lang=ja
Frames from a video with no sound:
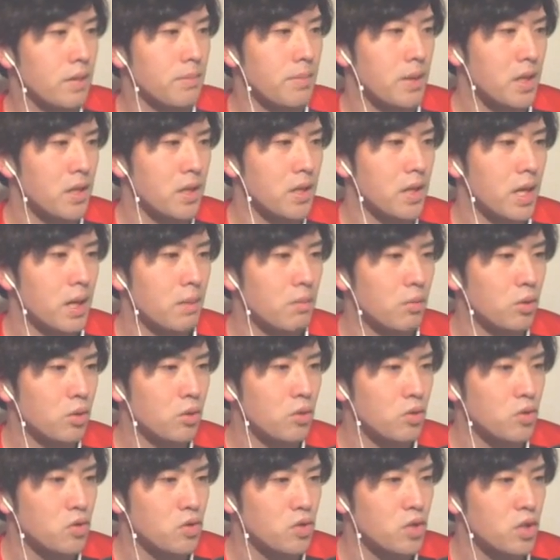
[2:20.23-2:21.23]
ぱ稲
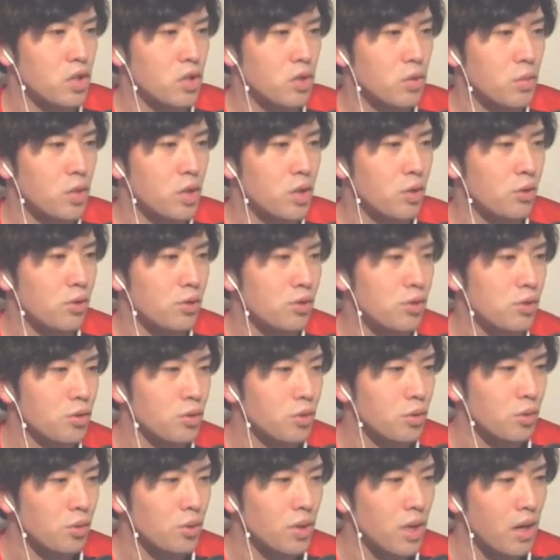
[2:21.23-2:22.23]
本潤一の
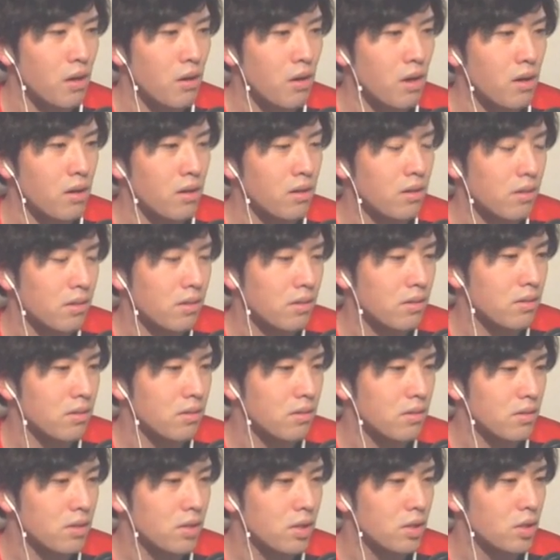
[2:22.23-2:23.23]
ミドルシュートとかは
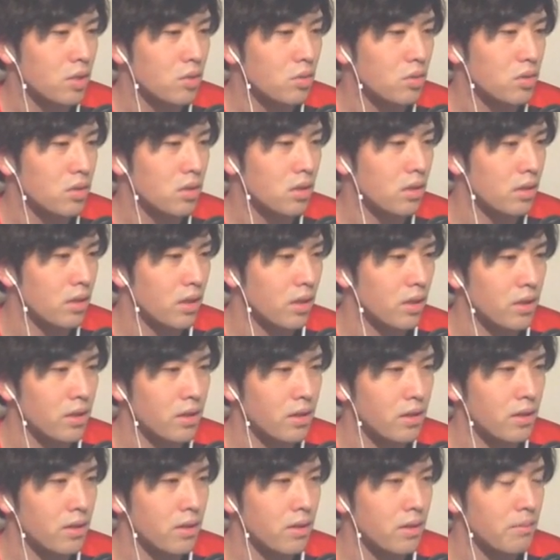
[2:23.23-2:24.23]
気をつけたいね。
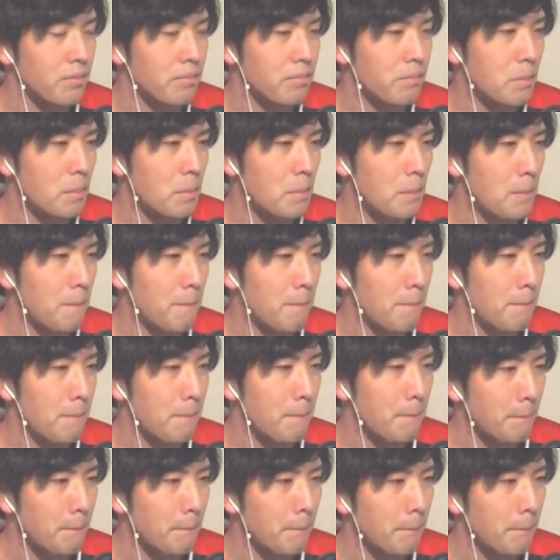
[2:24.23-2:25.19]
うん